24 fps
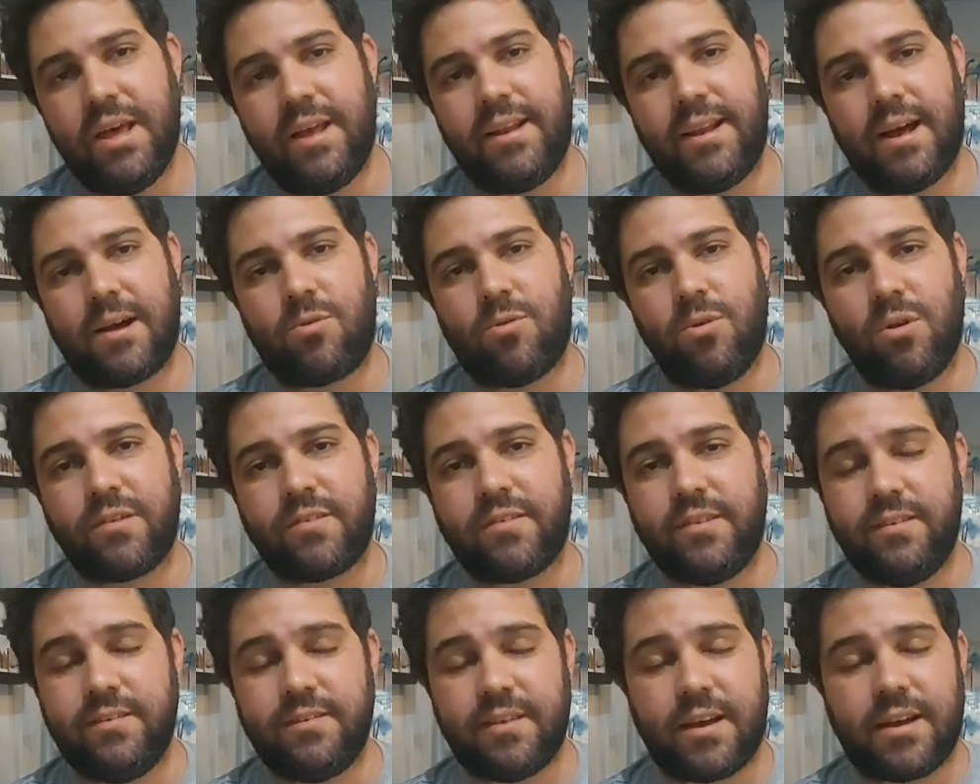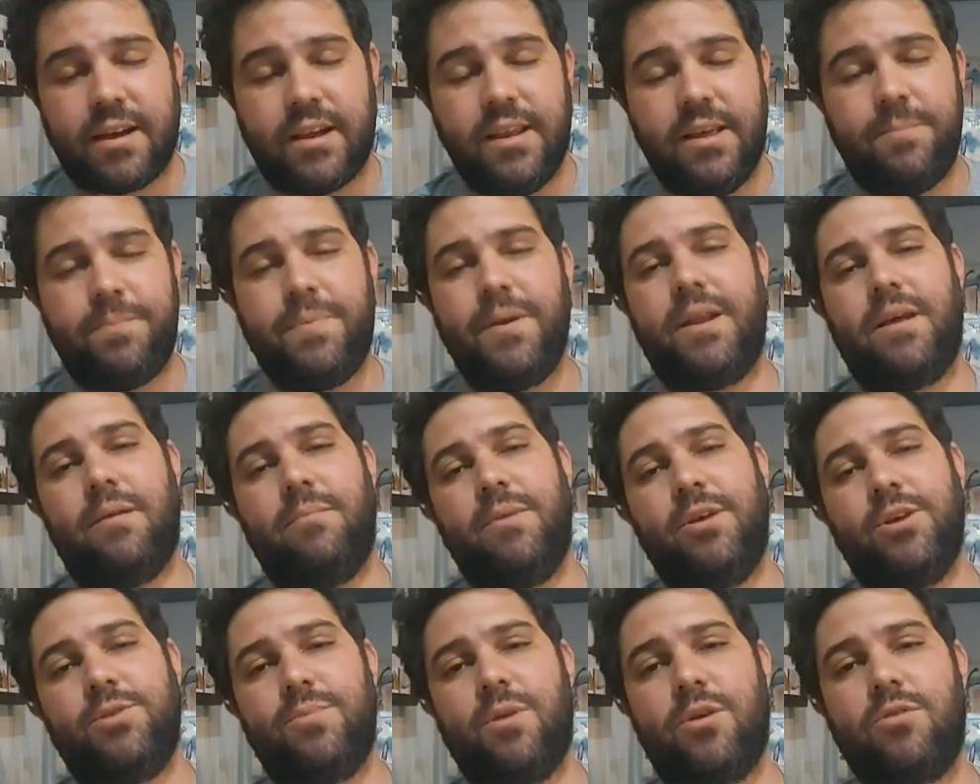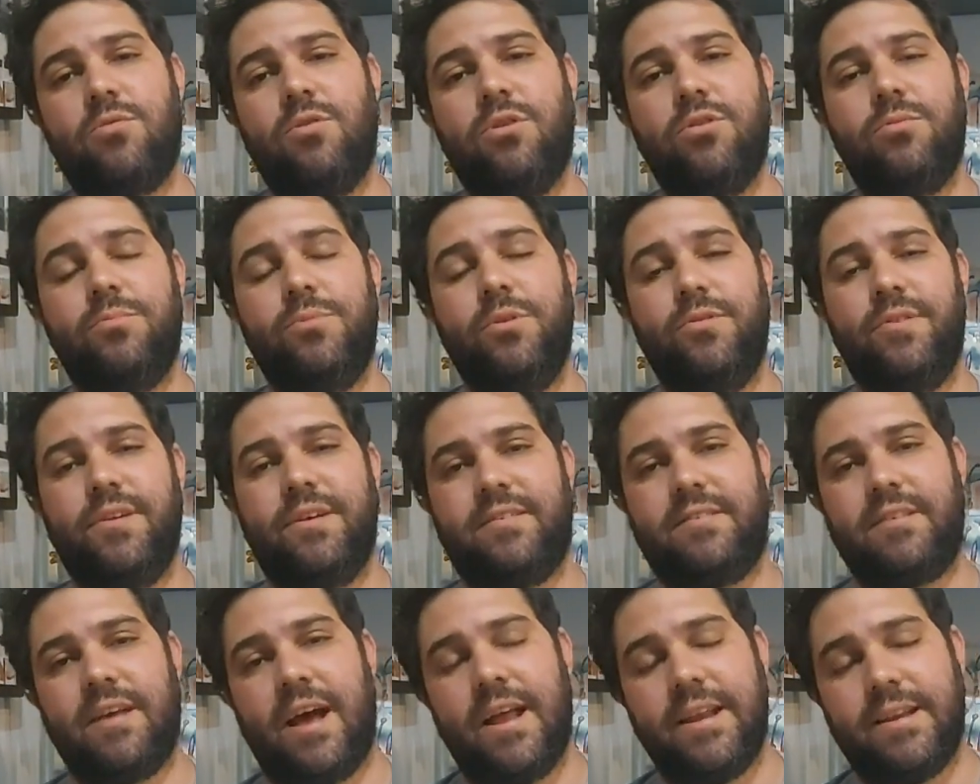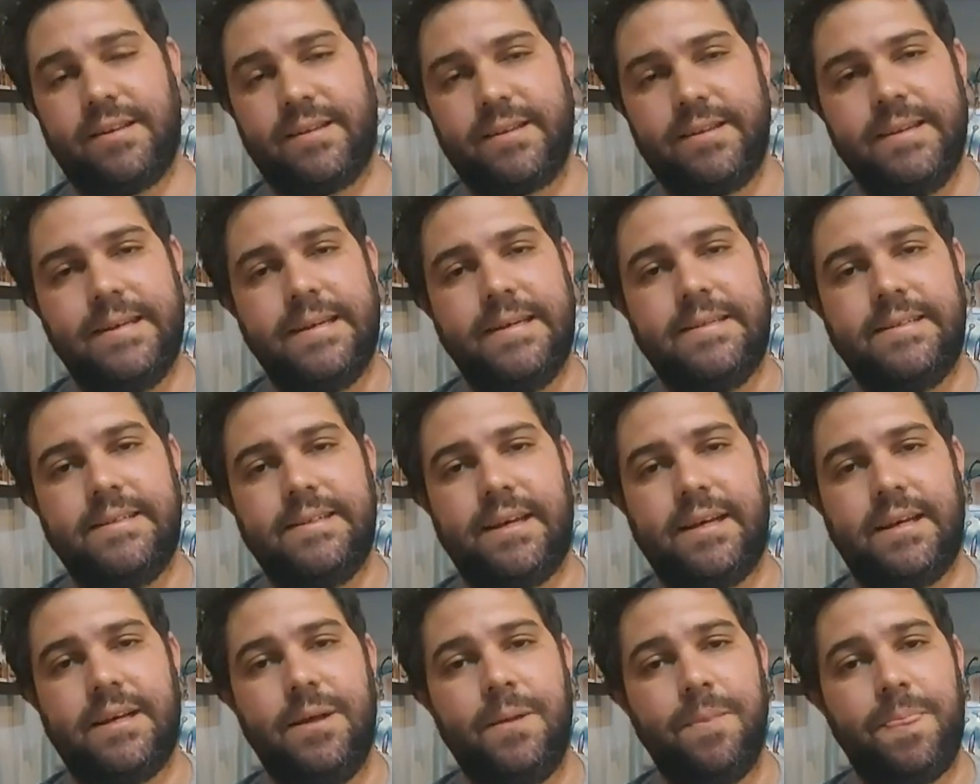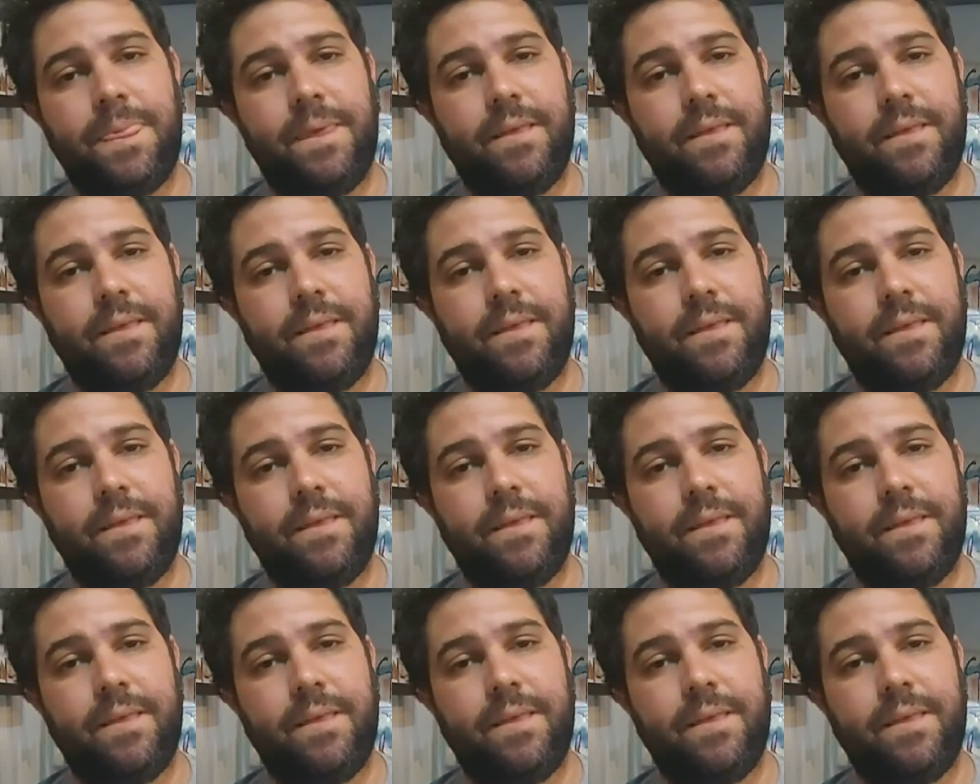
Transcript: na cor cinza Clipper, a mesma cor do meu Versalhes, né?